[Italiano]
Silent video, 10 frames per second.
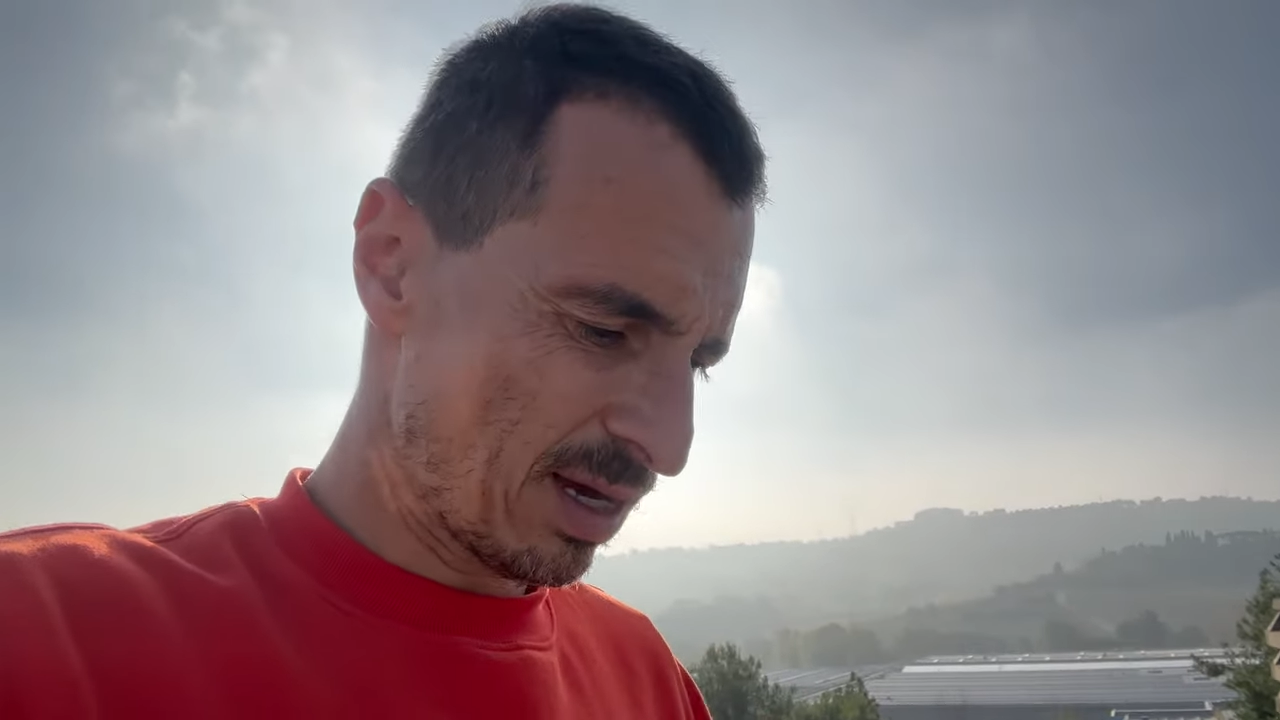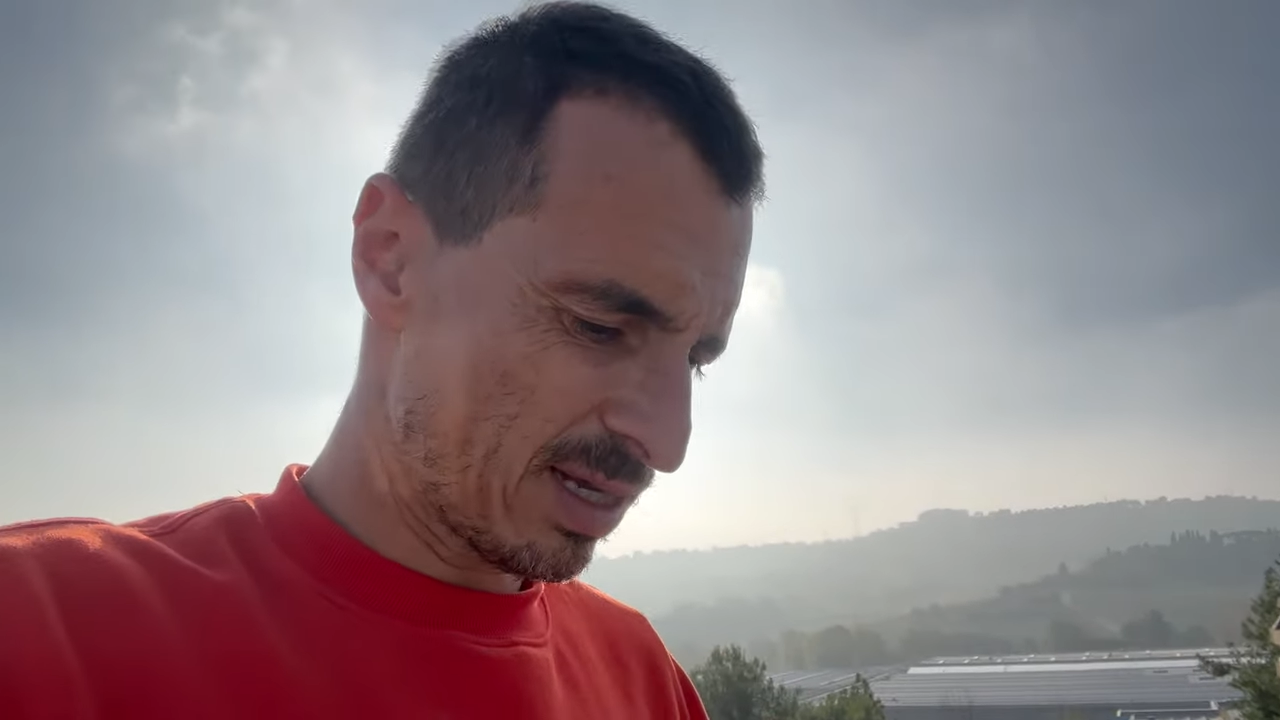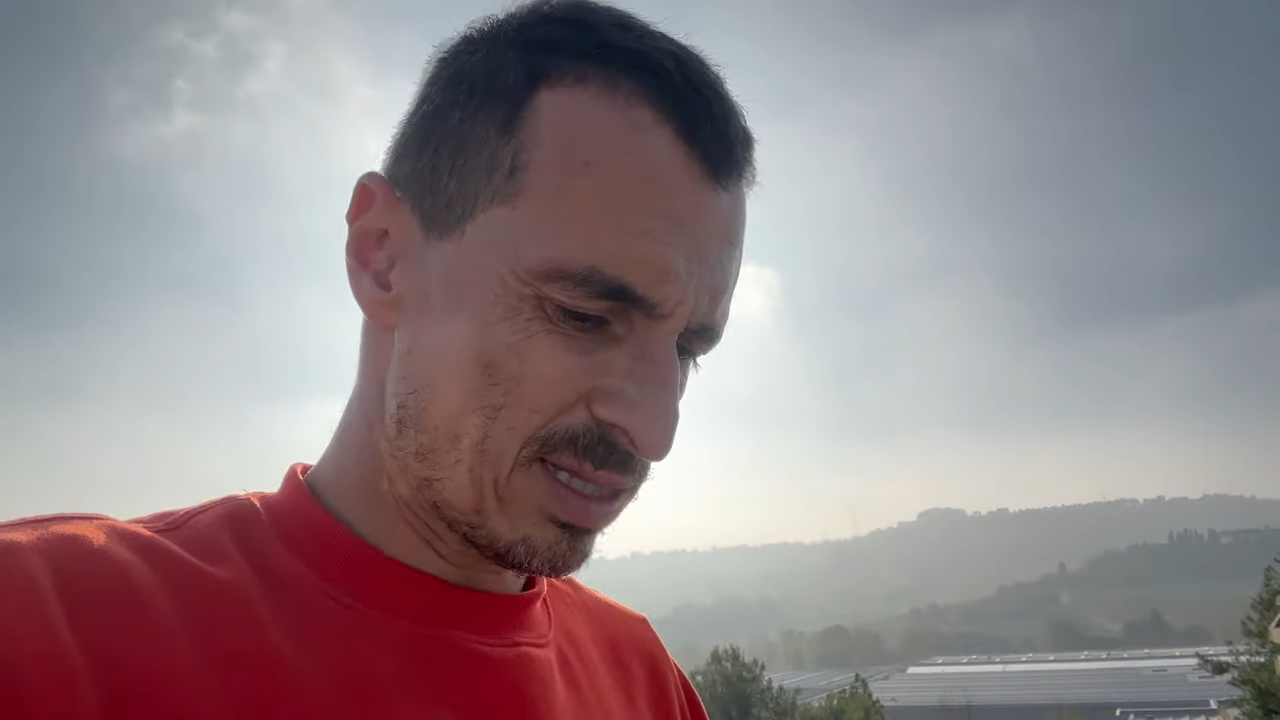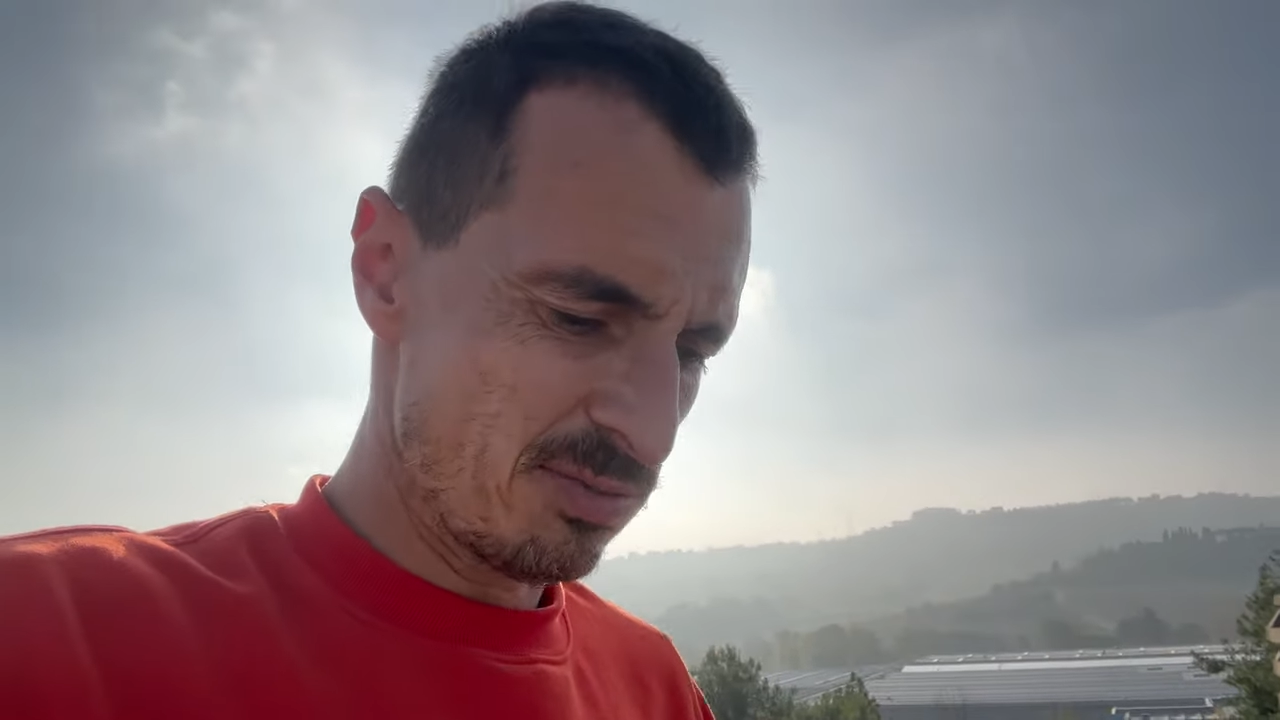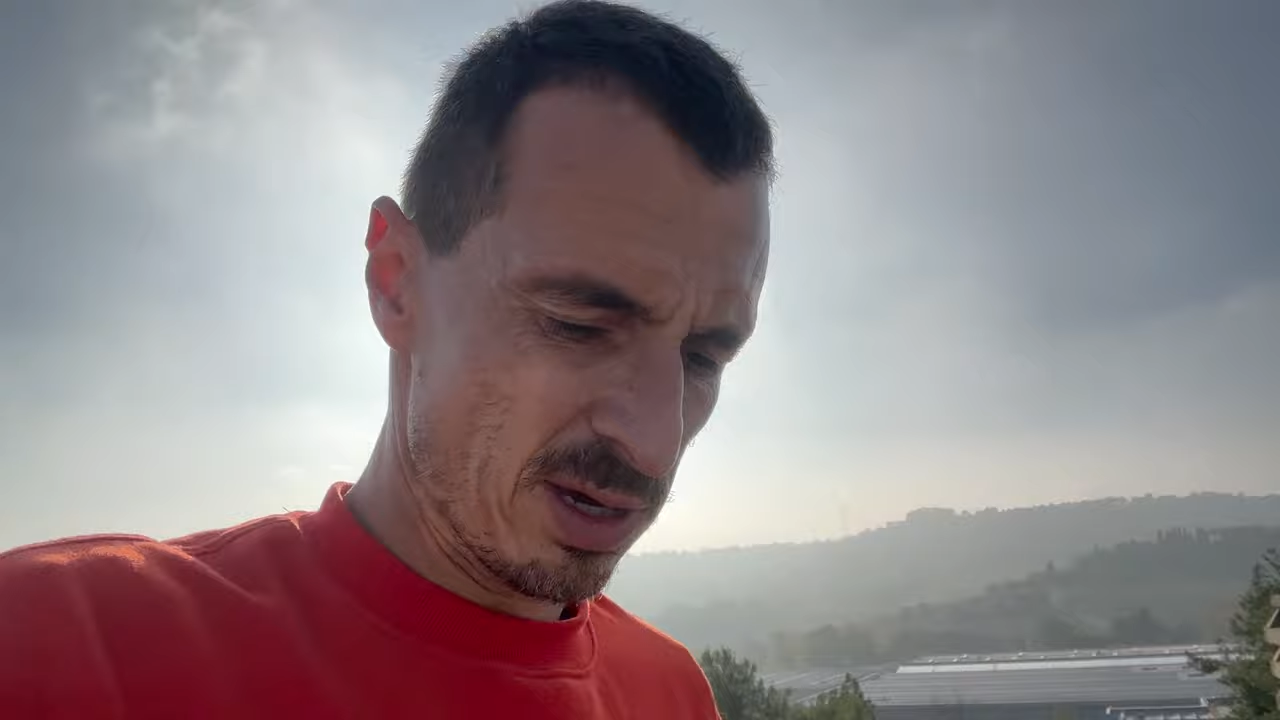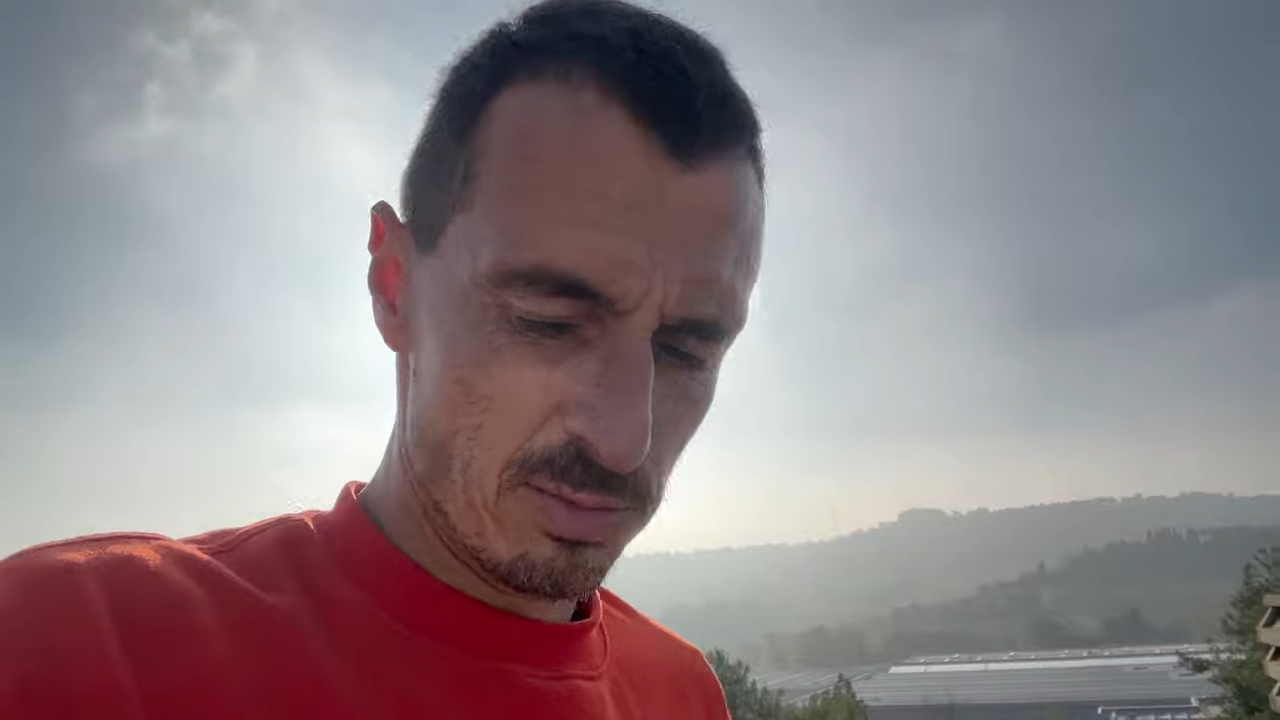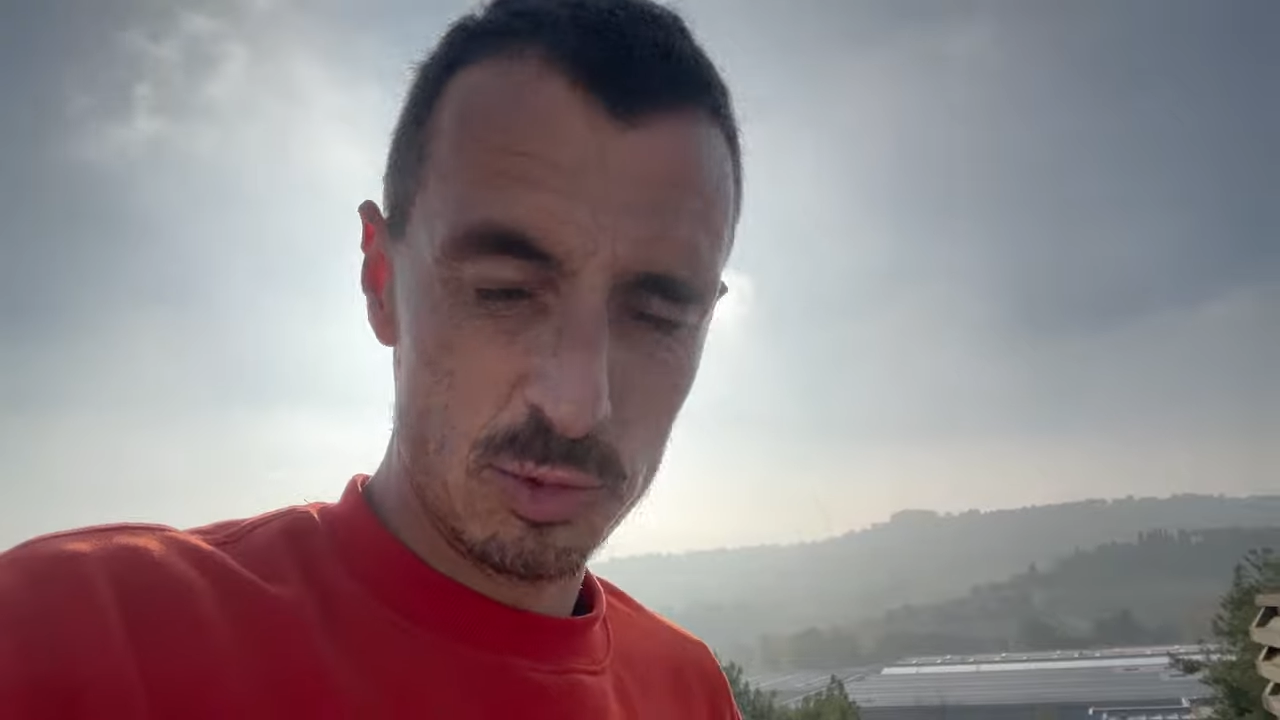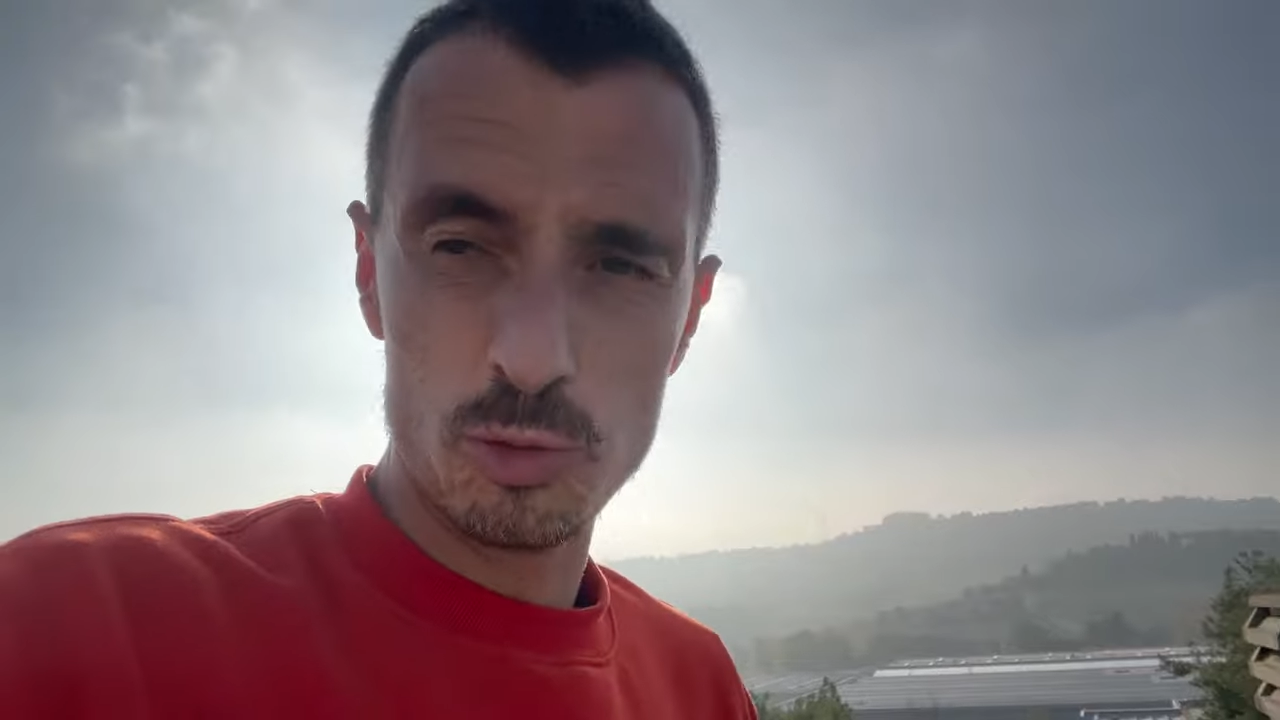attiviamo